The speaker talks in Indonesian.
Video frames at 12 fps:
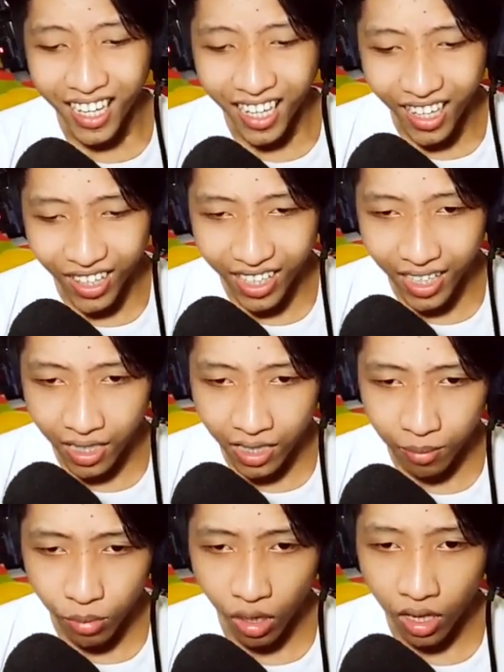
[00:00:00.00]
okay,
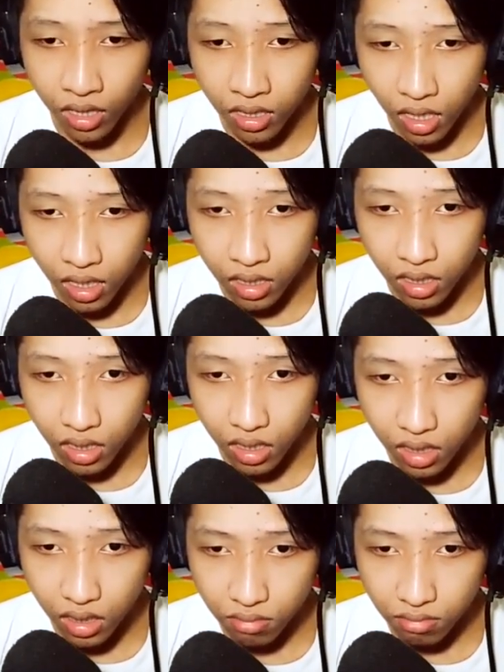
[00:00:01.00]
ini bongkarnas lagi.
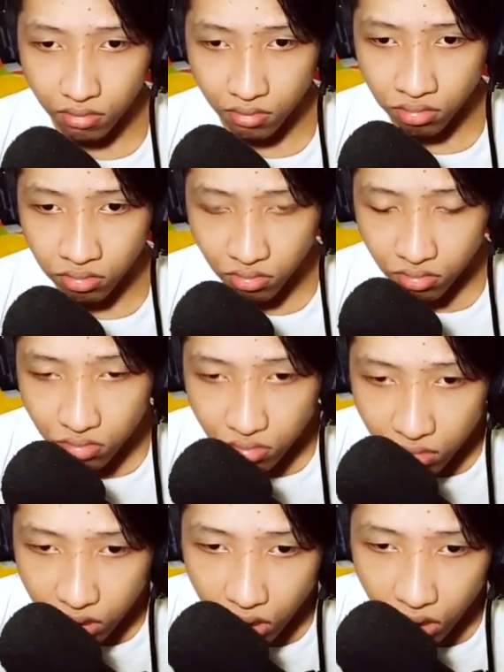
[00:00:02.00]
Hmm.
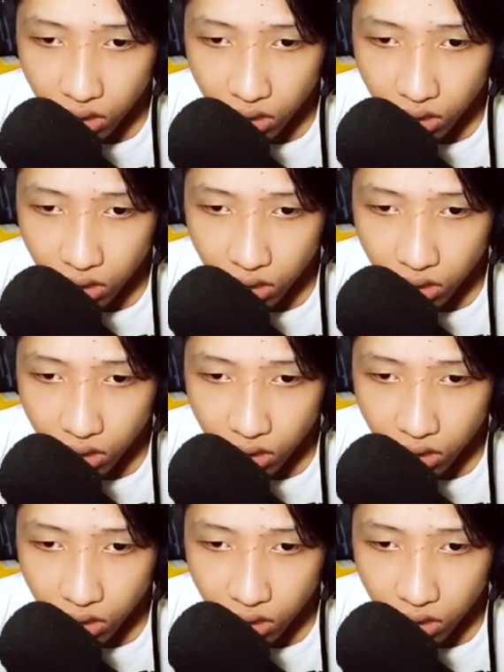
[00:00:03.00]
Oh